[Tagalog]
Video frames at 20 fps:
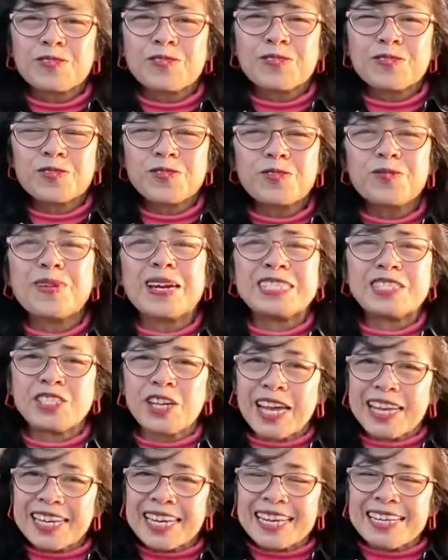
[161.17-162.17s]
to my
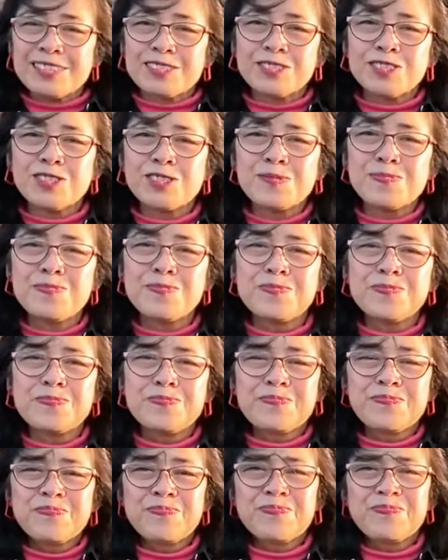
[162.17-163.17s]
channel YouTube,
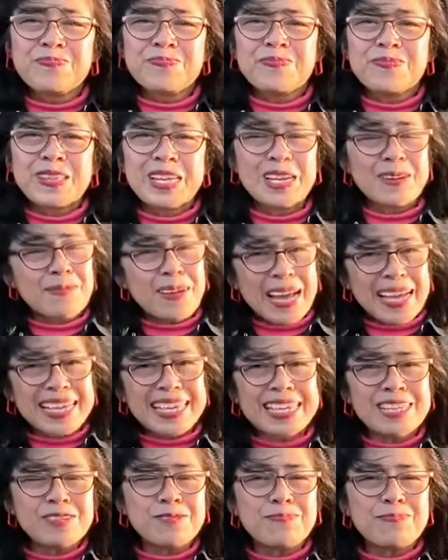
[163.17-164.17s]
Ilma
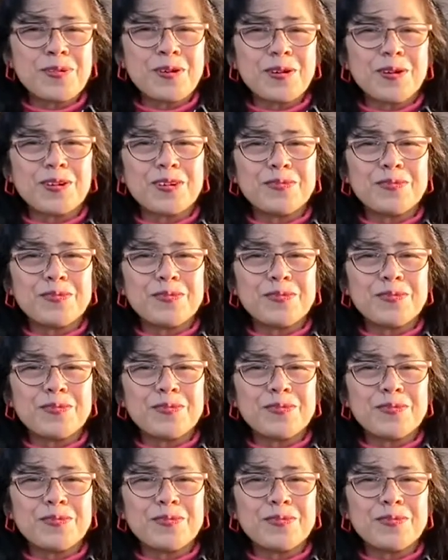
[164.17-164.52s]
Aquino po.